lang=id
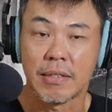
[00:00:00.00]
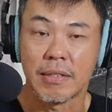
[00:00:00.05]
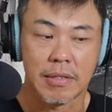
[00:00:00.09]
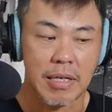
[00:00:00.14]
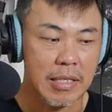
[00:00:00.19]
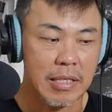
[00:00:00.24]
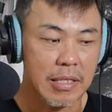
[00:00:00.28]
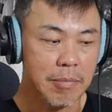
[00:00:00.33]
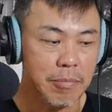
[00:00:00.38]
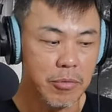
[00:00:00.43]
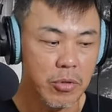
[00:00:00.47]

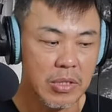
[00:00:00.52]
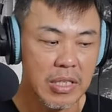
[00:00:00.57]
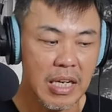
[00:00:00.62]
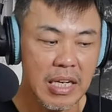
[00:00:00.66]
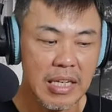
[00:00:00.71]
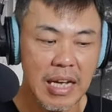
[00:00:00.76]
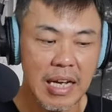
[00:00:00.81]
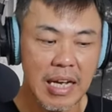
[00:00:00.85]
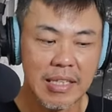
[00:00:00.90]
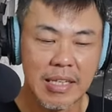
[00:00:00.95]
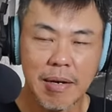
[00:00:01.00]
dan kemudian
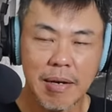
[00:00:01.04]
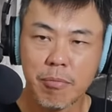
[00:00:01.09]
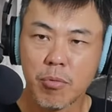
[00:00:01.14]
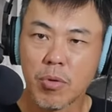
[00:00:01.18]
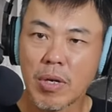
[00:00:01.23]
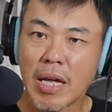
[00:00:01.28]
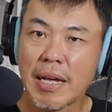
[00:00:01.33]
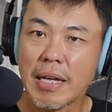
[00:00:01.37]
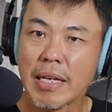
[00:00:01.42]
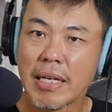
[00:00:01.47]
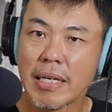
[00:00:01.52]
Anda
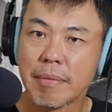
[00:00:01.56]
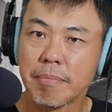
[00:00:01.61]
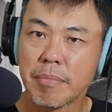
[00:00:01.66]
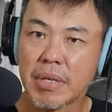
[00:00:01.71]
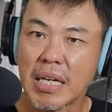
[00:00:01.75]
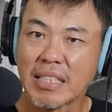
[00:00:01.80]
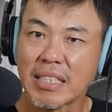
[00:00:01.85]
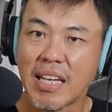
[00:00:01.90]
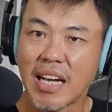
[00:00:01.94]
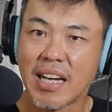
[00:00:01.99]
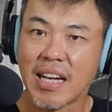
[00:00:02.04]
mulai
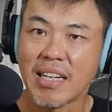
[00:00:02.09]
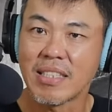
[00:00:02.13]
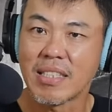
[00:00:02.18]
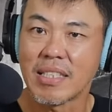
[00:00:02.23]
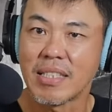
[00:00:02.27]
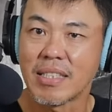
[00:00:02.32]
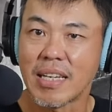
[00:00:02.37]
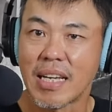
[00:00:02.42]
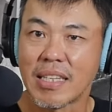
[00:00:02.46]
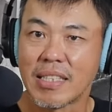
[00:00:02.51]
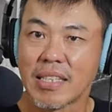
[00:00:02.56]
merasakan
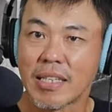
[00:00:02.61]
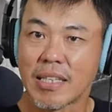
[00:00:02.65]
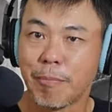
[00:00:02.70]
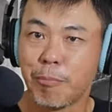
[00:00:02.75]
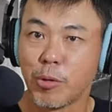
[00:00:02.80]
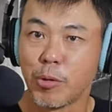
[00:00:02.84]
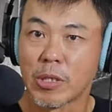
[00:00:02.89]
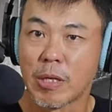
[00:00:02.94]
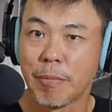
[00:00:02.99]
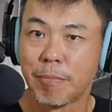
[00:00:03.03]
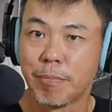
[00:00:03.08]
sensasi
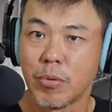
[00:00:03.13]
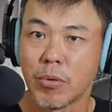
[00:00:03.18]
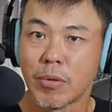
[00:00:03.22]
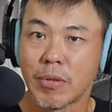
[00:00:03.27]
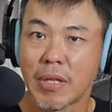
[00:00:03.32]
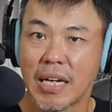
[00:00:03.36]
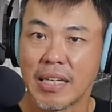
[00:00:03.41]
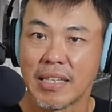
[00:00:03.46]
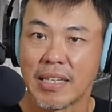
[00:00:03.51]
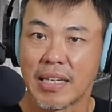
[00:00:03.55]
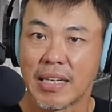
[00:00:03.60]

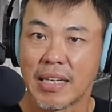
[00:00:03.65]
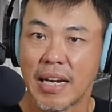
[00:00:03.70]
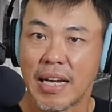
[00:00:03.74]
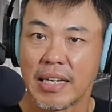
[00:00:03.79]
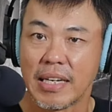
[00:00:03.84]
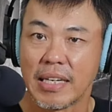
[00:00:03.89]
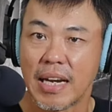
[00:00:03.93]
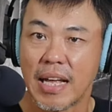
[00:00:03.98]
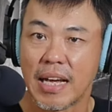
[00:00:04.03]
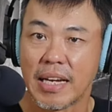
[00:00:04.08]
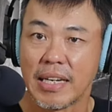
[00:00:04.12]
kebut-kebutan dan
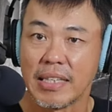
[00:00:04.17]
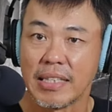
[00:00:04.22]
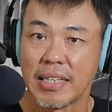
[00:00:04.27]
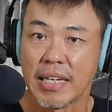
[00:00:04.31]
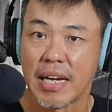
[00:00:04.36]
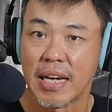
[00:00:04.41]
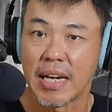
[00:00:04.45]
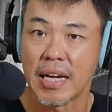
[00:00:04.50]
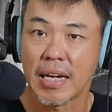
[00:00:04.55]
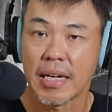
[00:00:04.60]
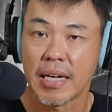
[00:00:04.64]

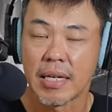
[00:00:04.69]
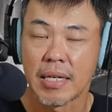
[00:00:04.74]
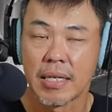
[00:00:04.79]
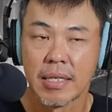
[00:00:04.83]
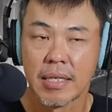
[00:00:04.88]
lain-lainnya.